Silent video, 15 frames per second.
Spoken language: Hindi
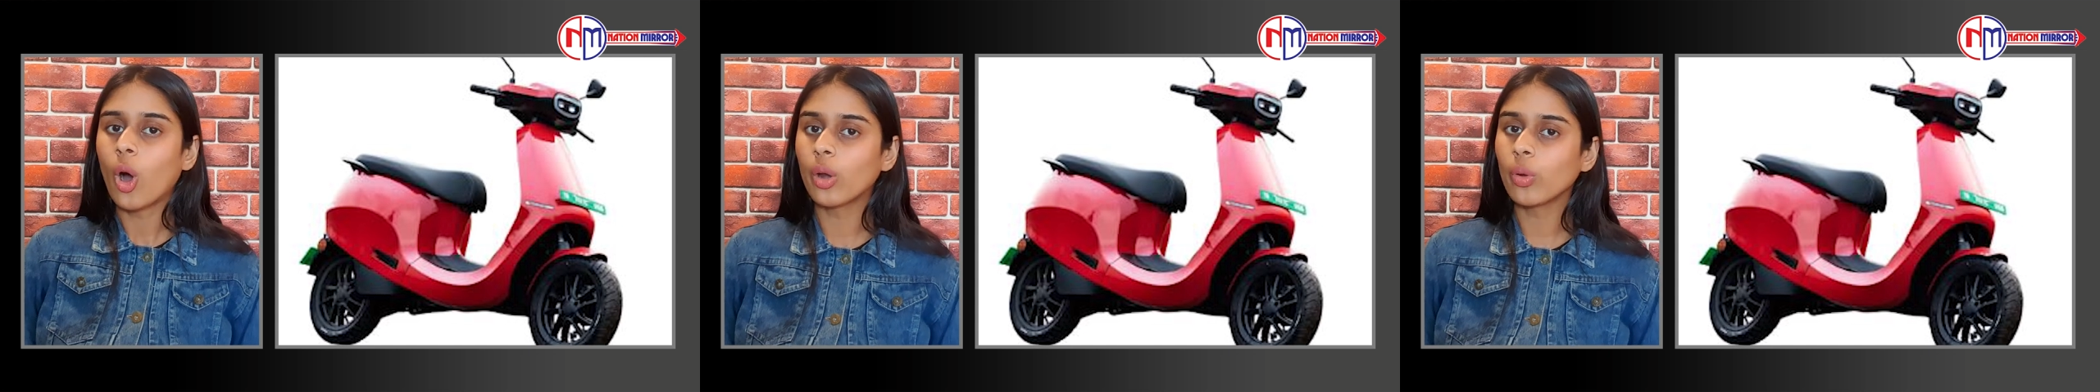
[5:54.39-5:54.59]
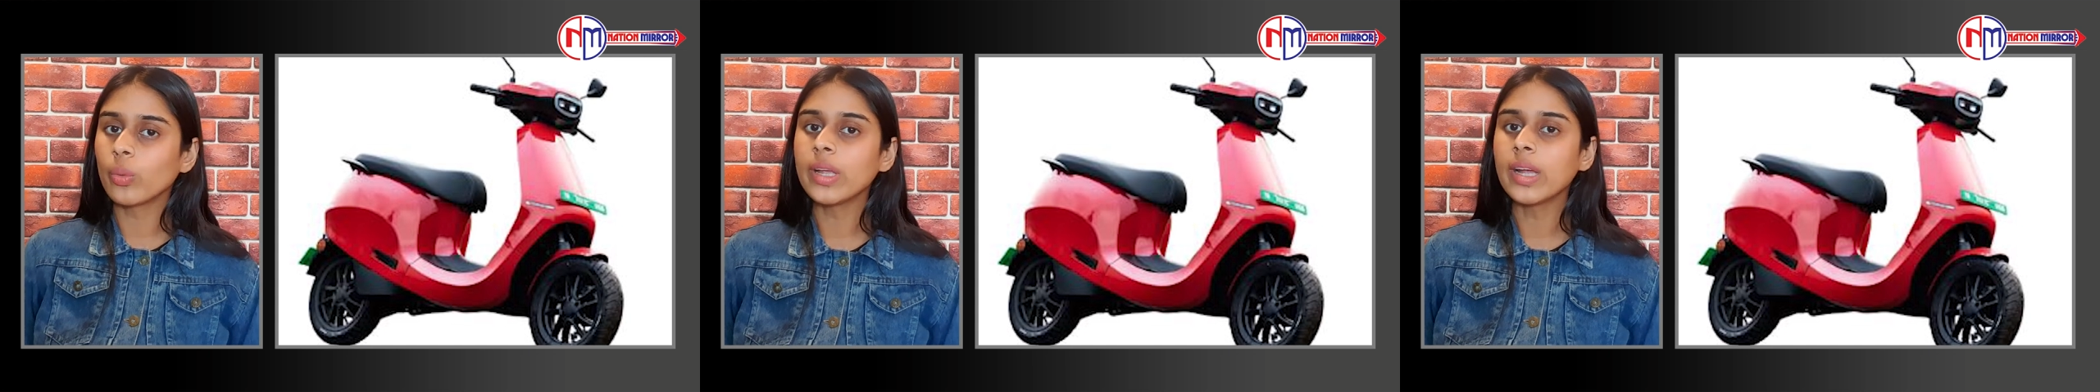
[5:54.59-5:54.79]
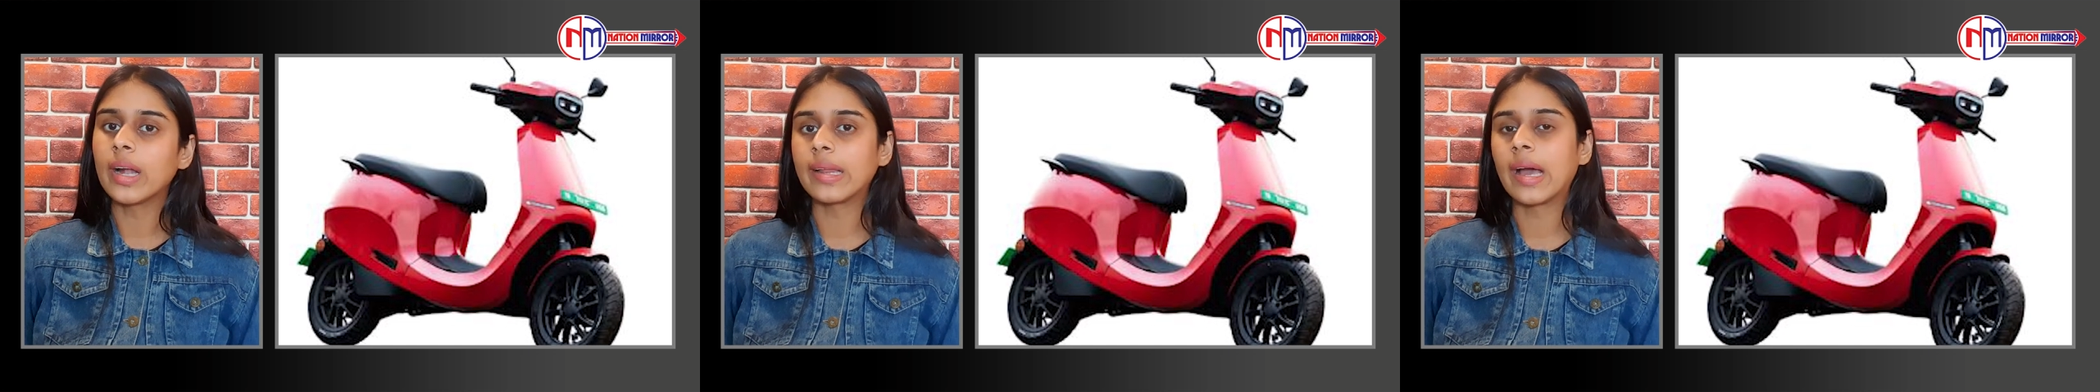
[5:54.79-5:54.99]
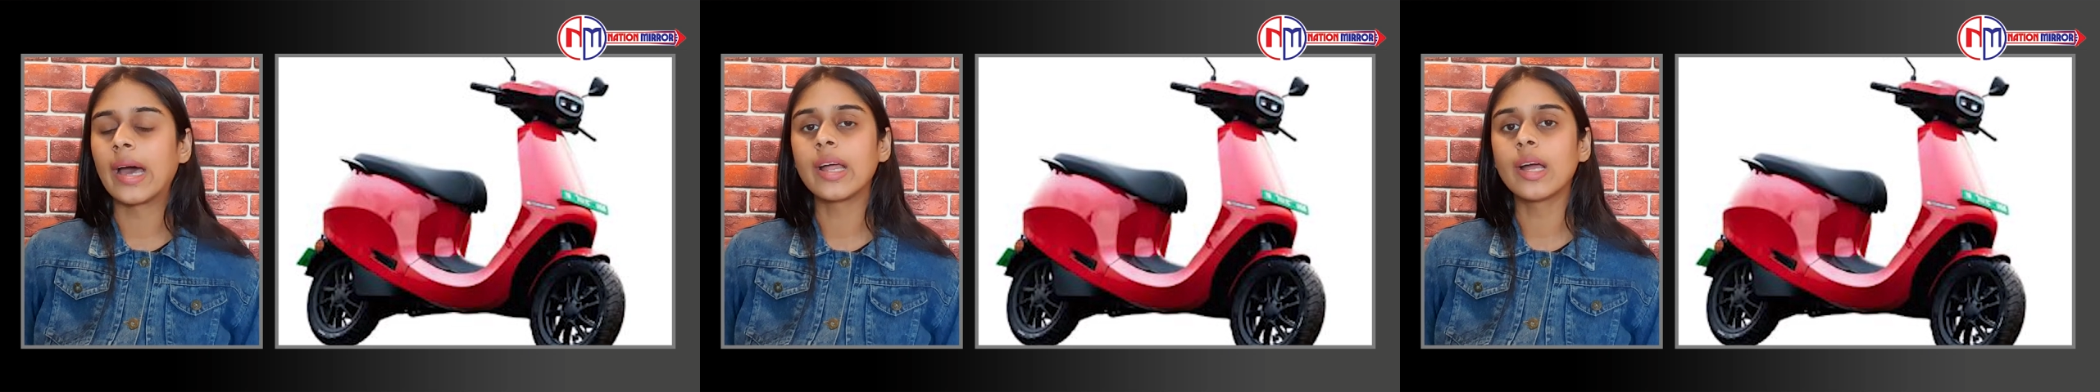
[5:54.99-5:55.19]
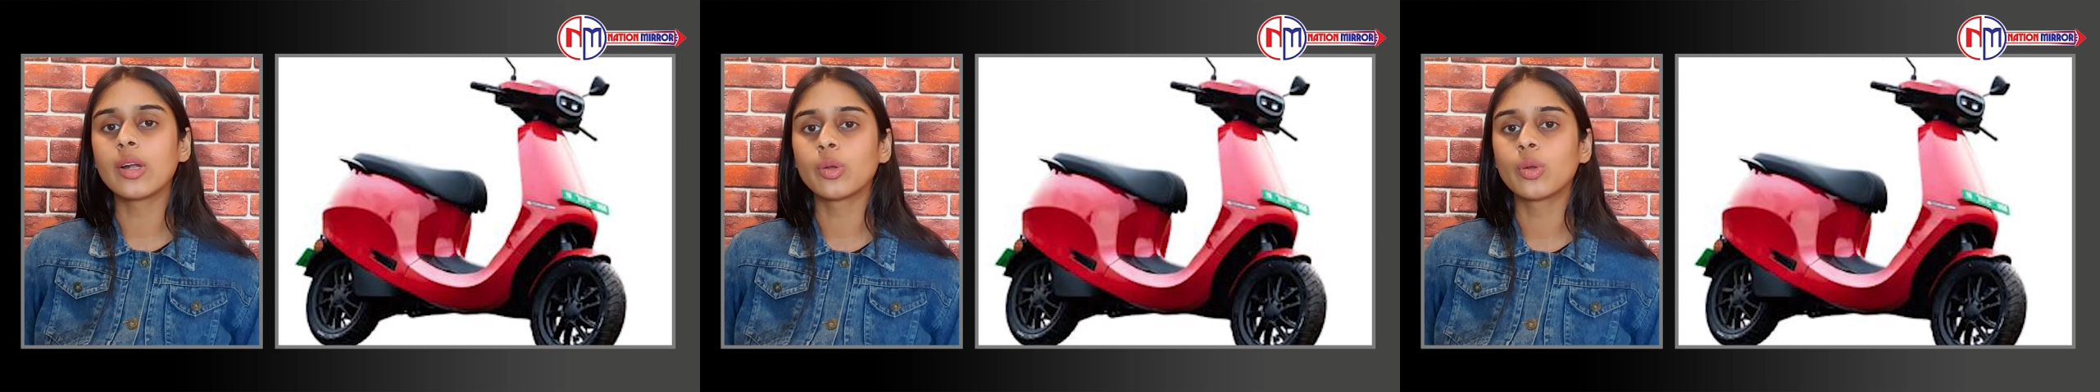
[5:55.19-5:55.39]
और उन्हें
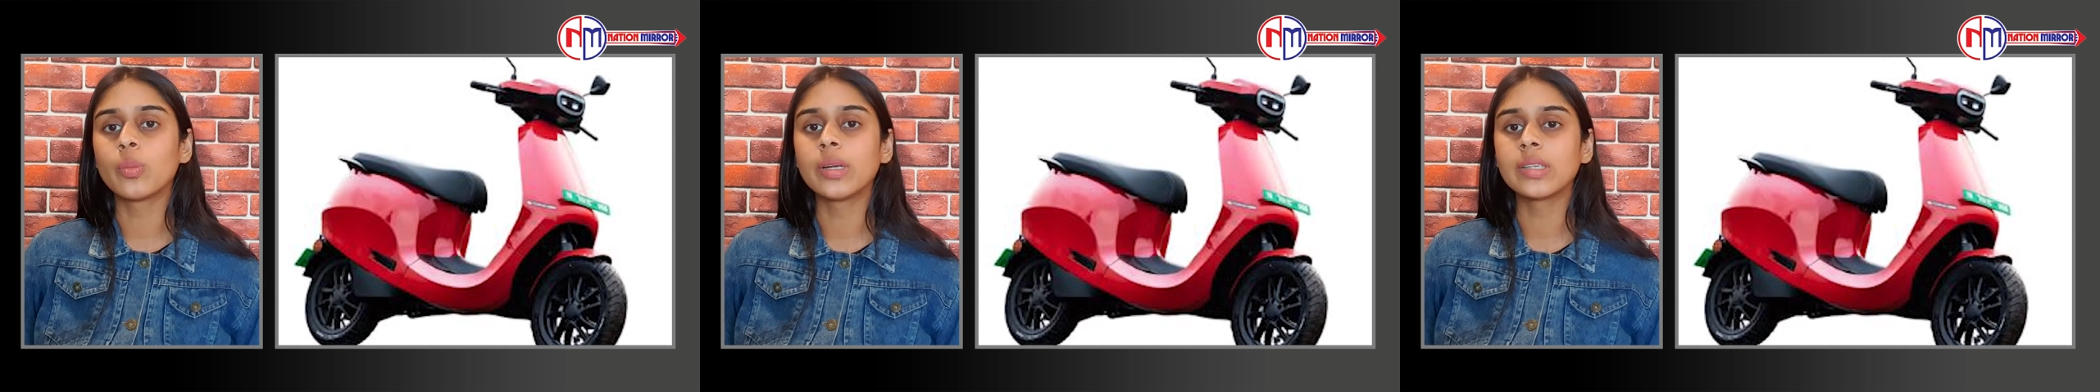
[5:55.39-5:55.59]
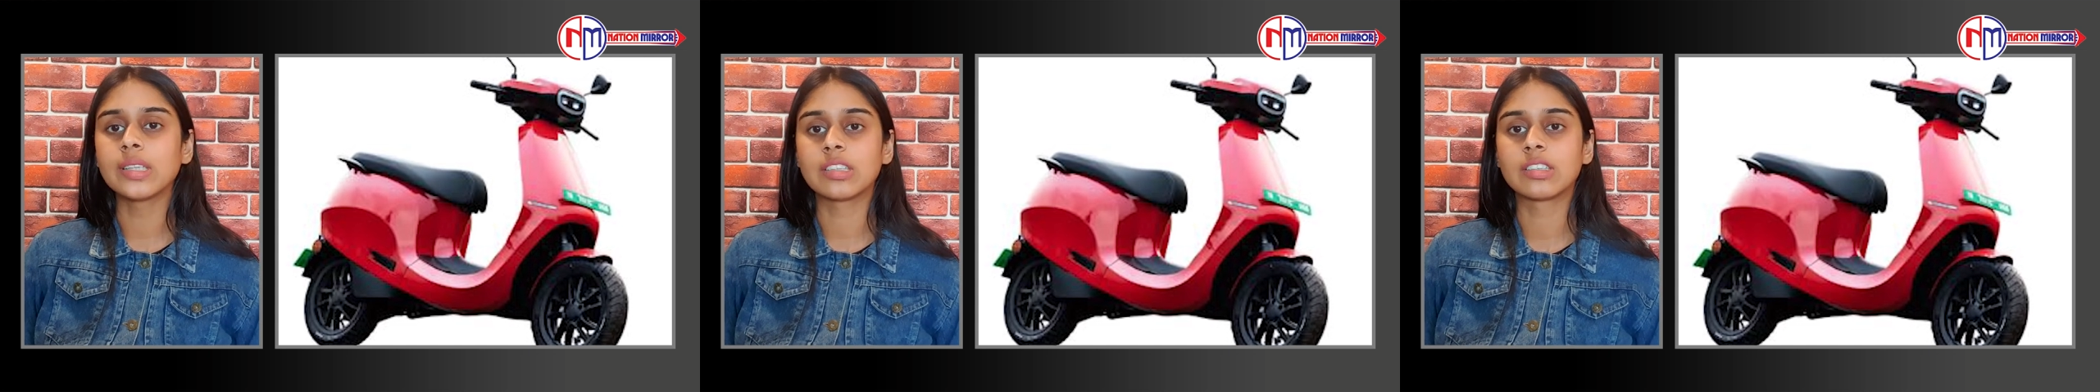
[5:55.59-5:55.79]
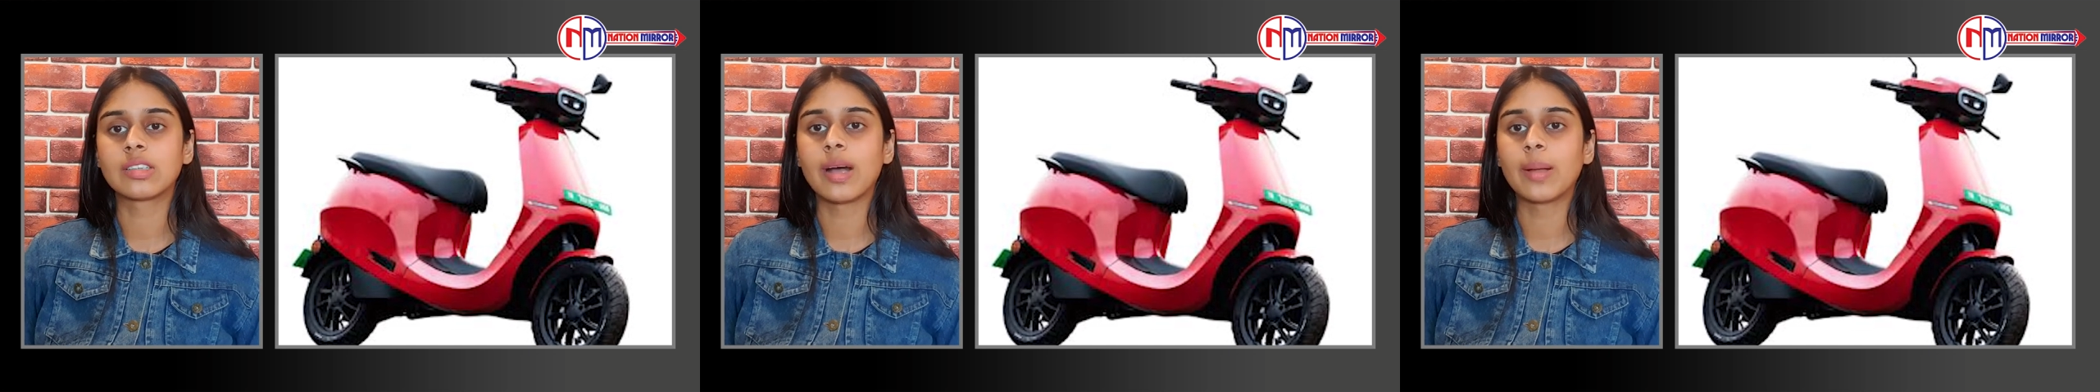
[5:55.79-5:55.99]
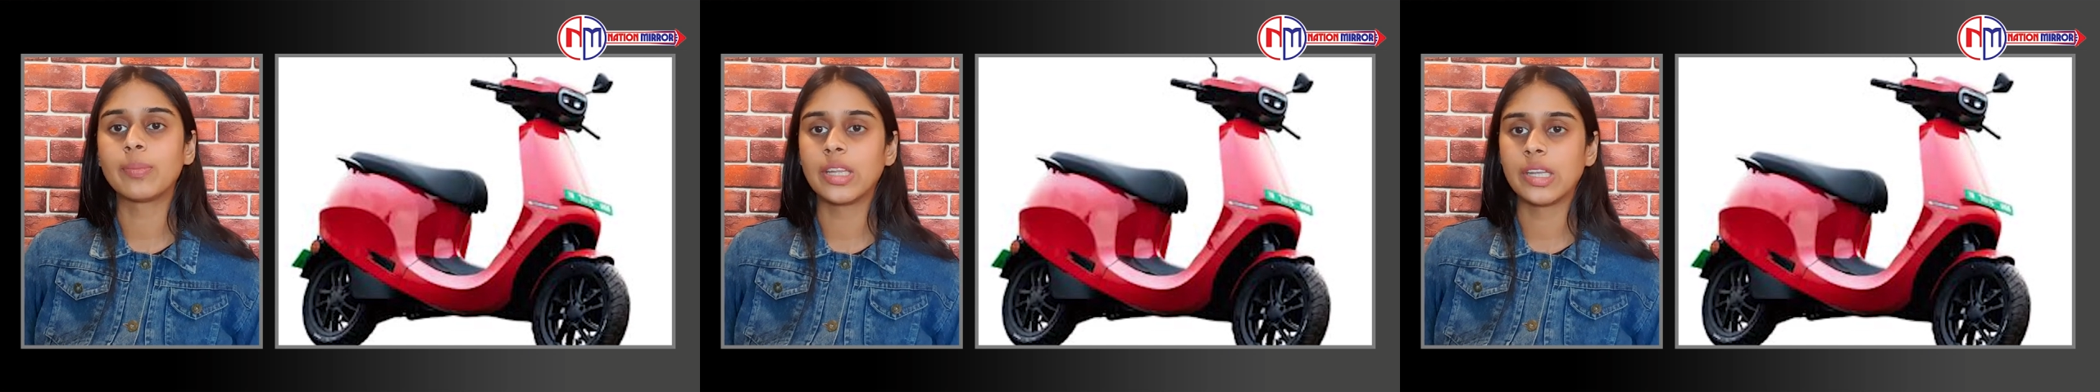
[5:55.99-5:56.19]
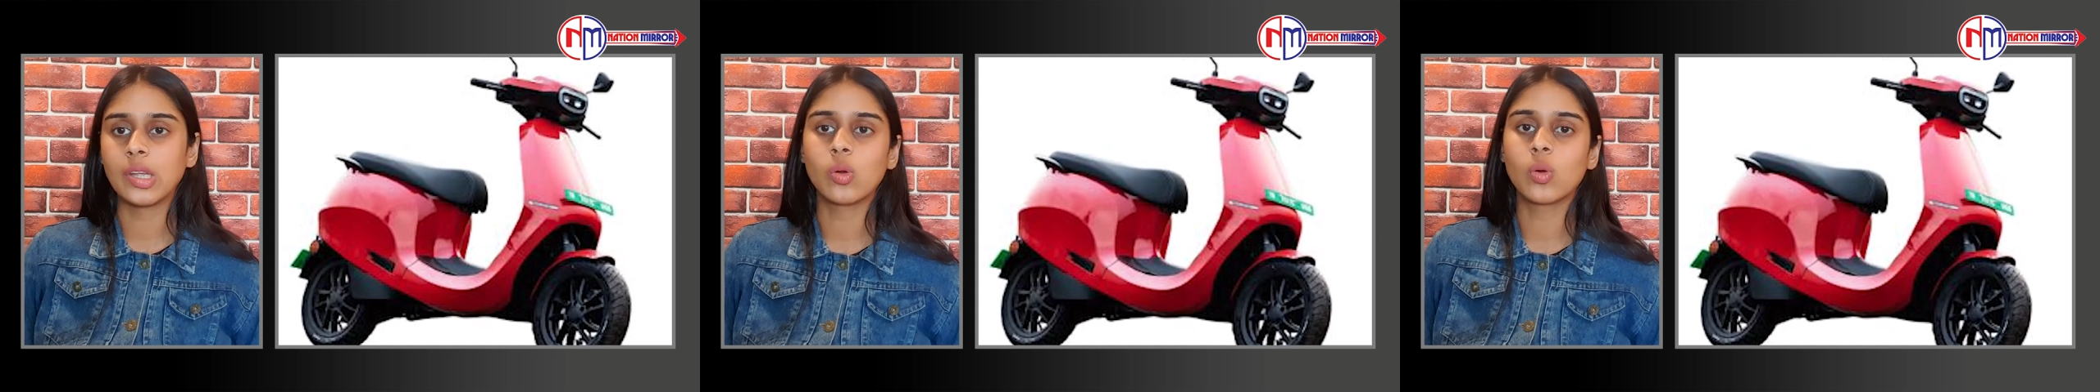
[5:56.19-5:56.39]
18 अक्टूबर तक जवाब
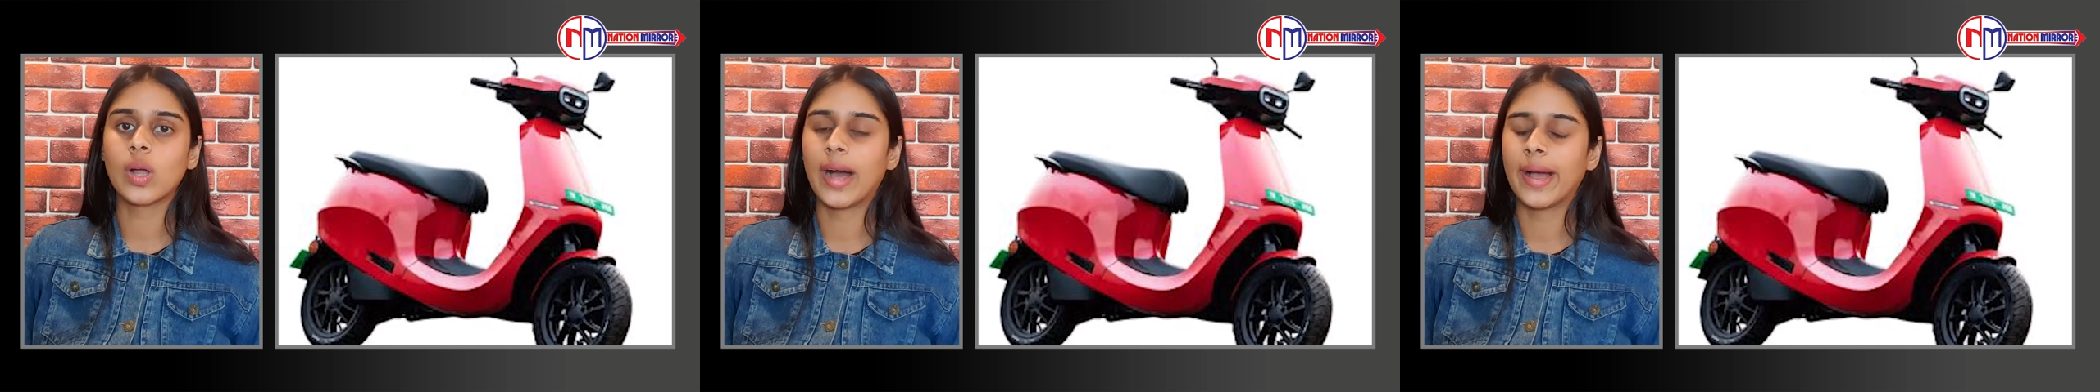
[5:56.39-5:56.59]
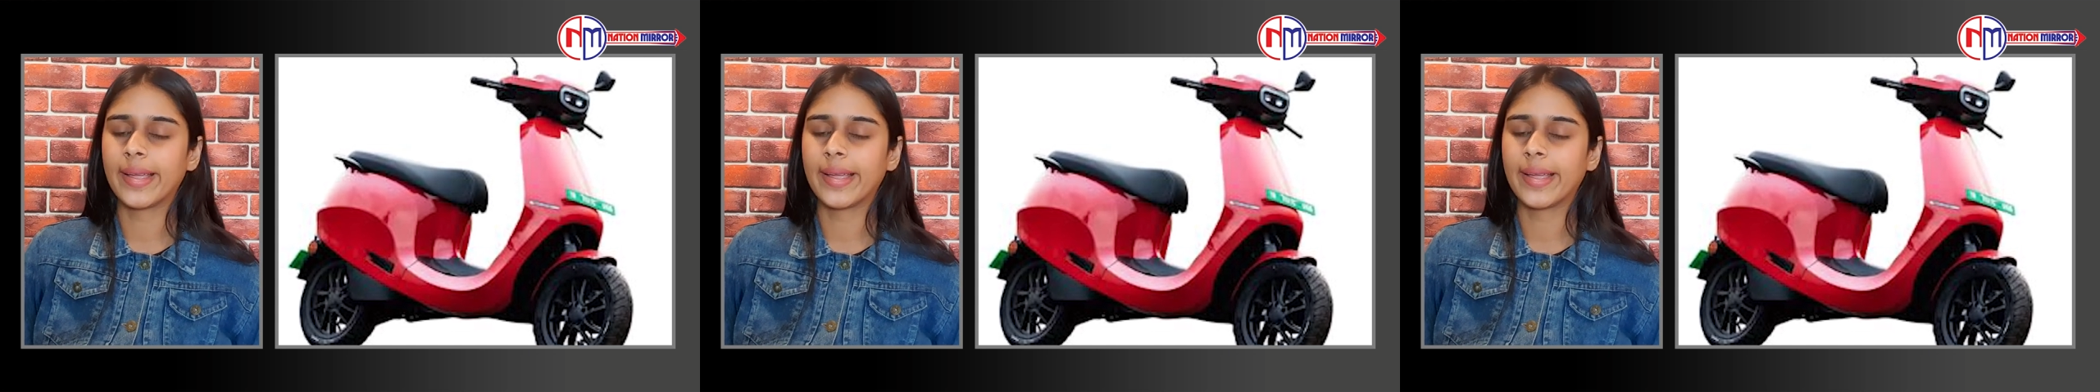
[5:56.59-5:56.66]
देने को कहा